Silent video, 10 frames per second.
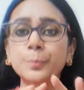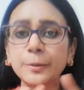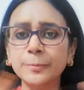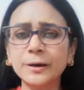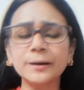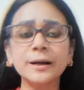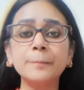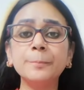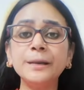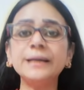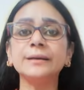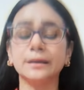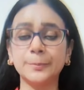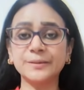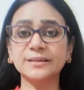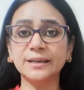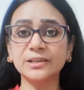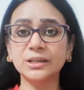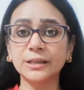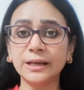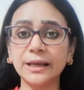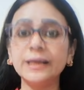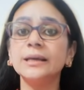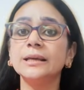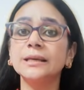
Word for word: कंप्लीट रिप्रेजेंटेशन देने